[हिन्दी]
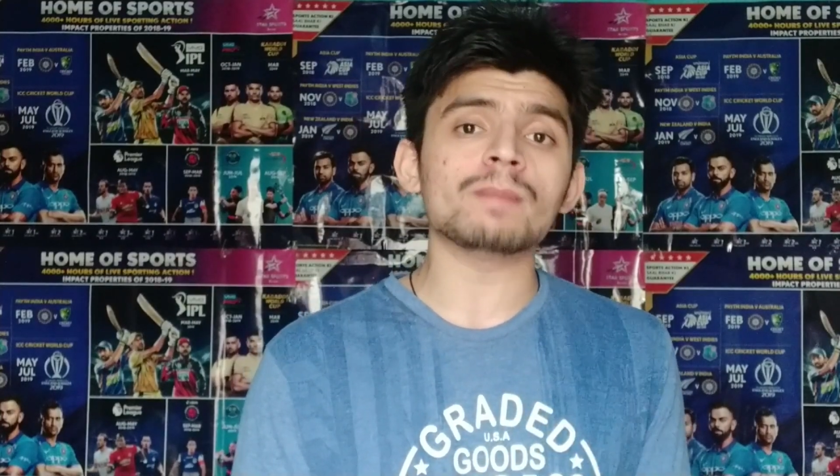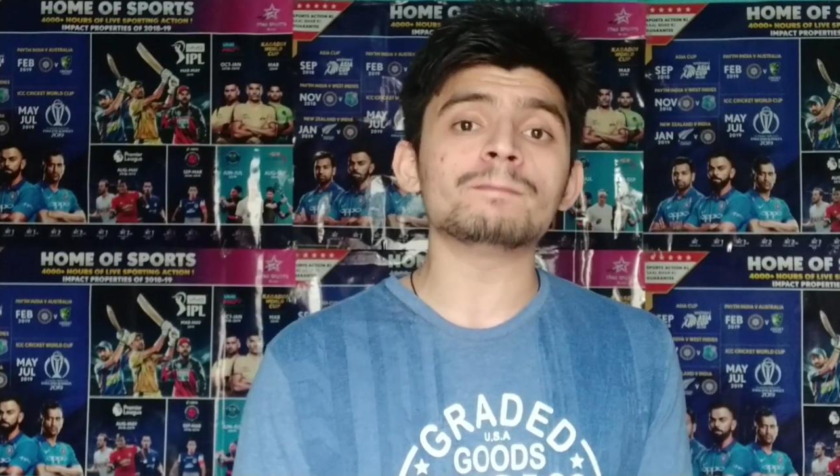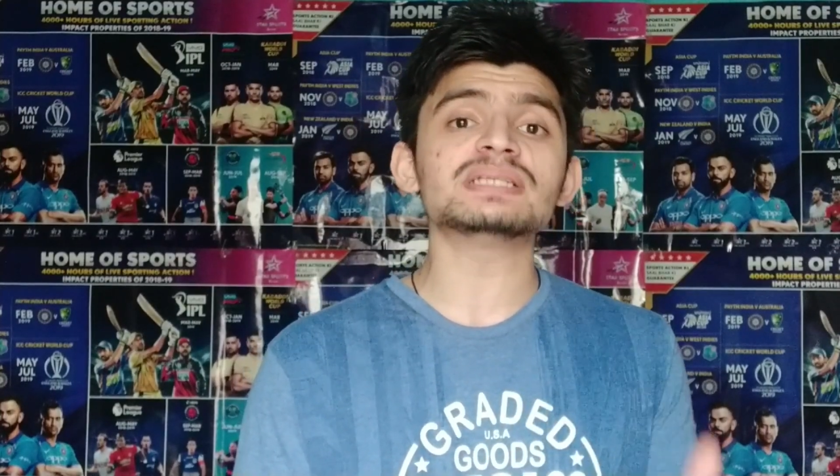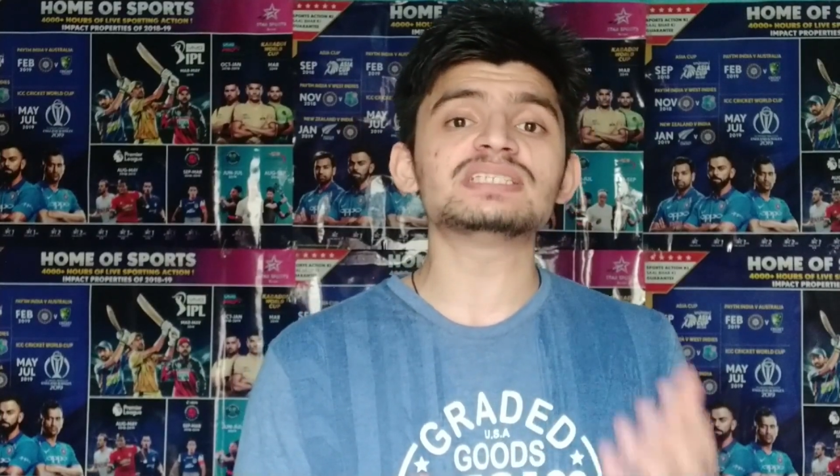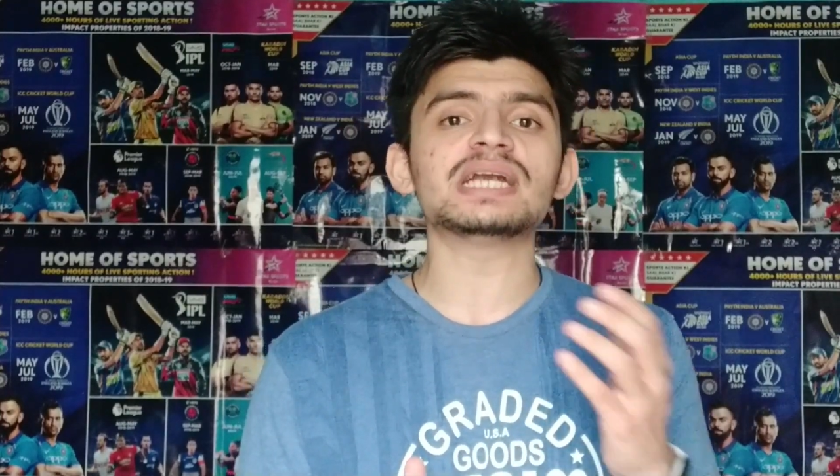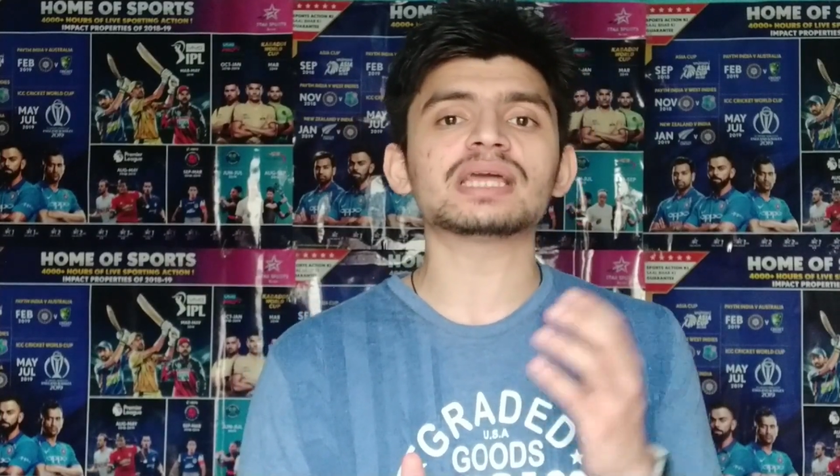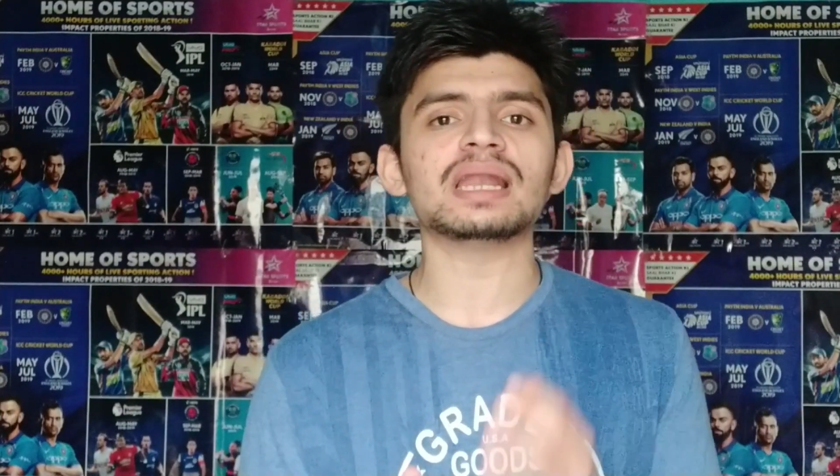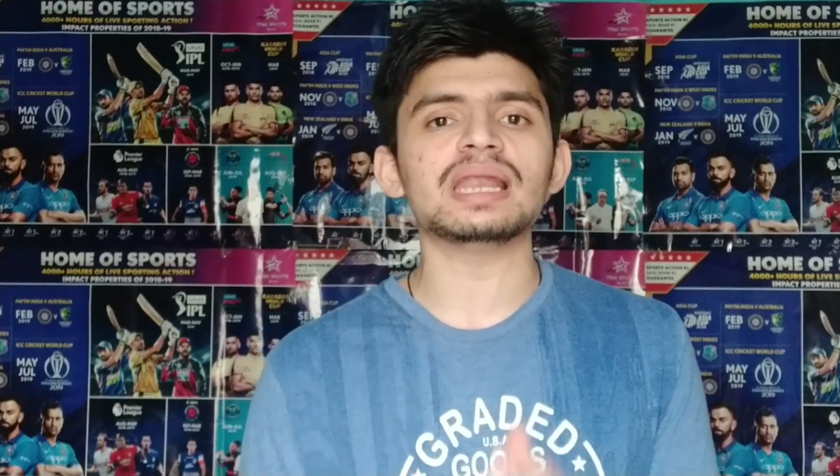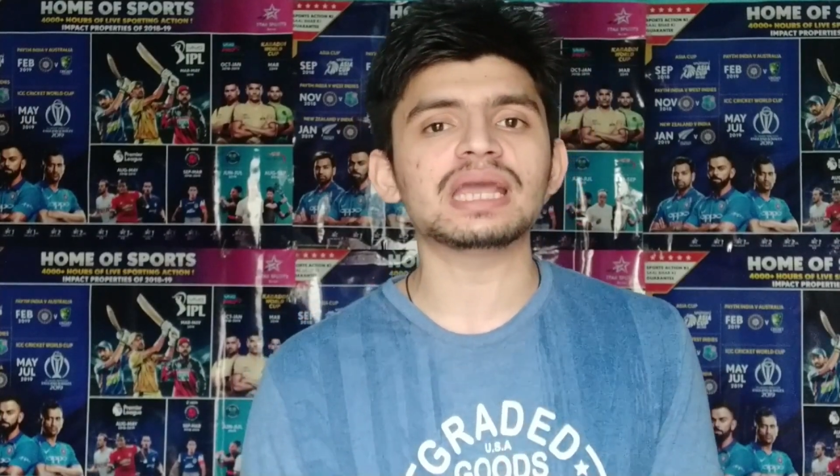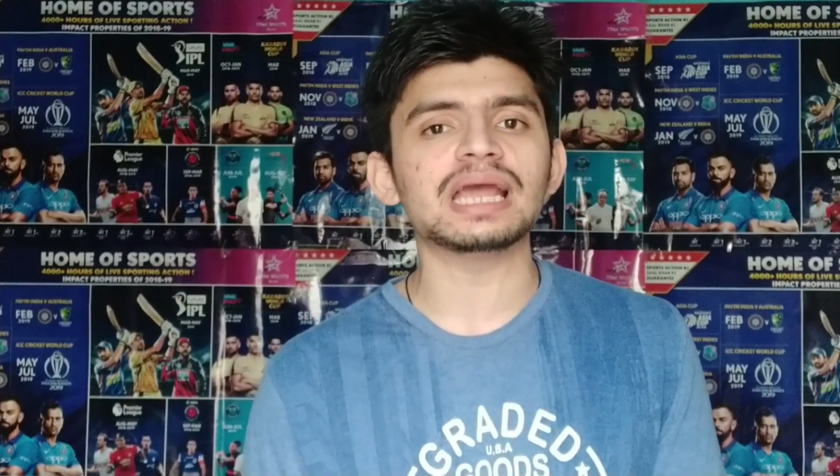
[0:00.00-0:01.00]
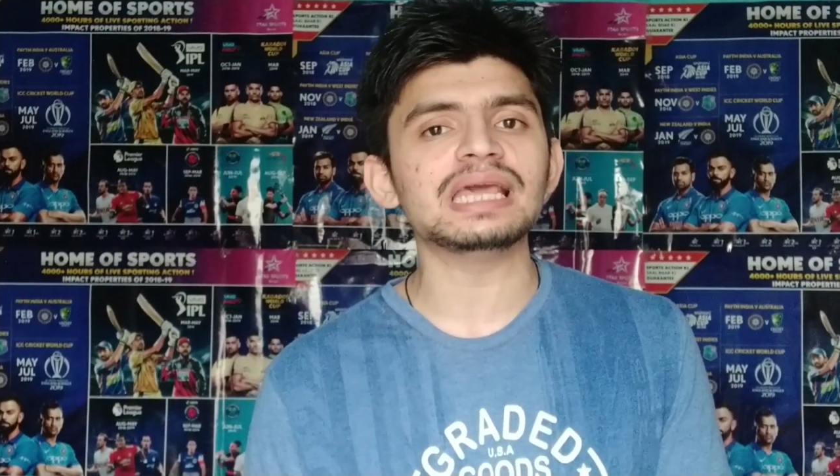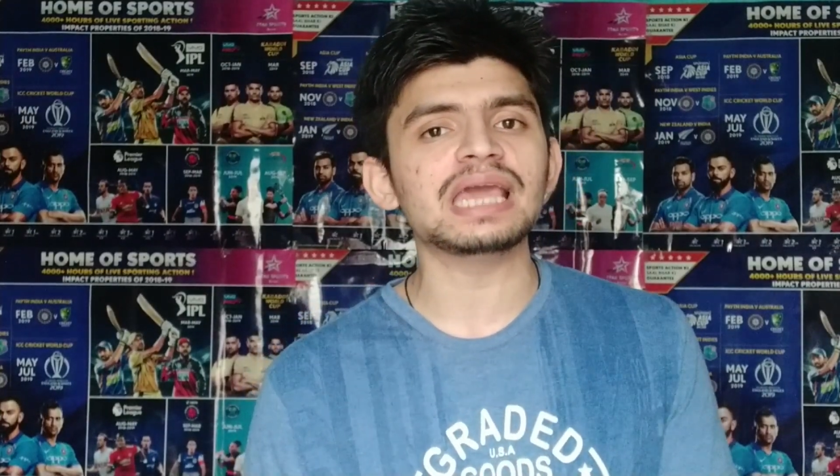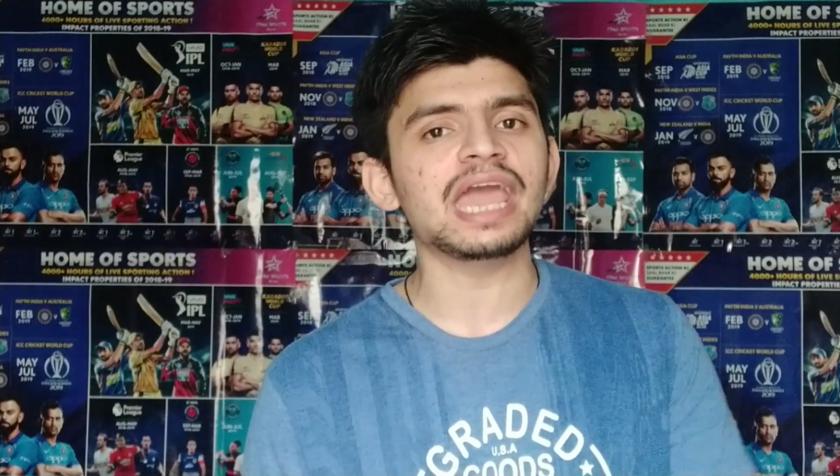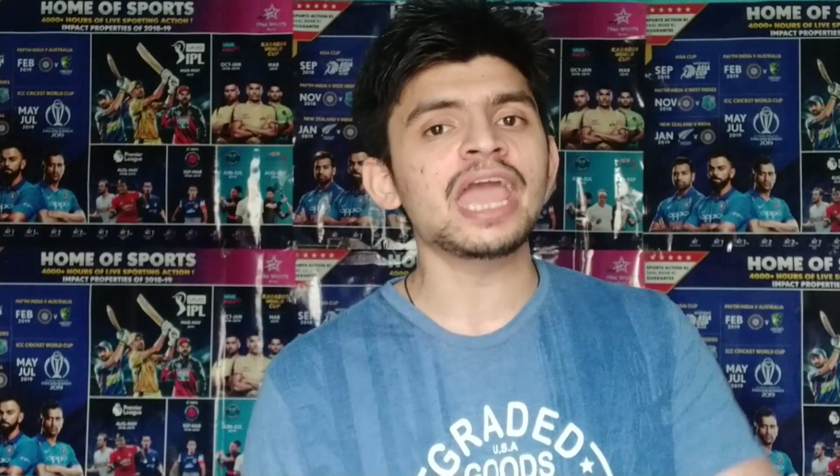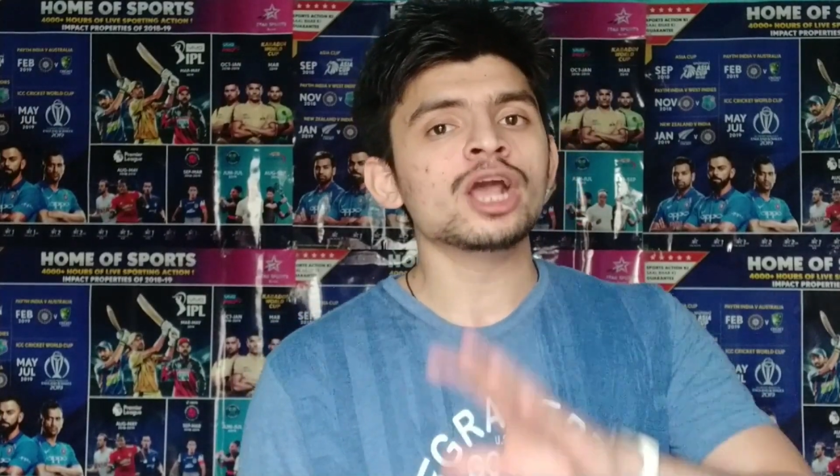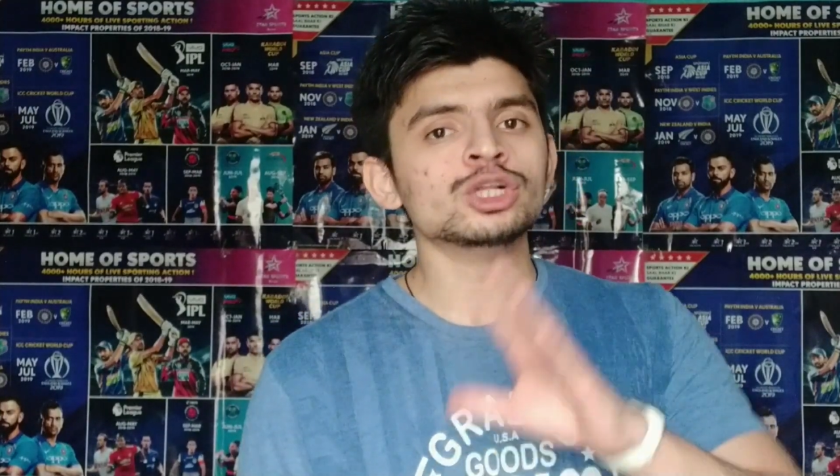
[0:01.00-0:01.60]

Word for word: कंपनसेट करने के लिए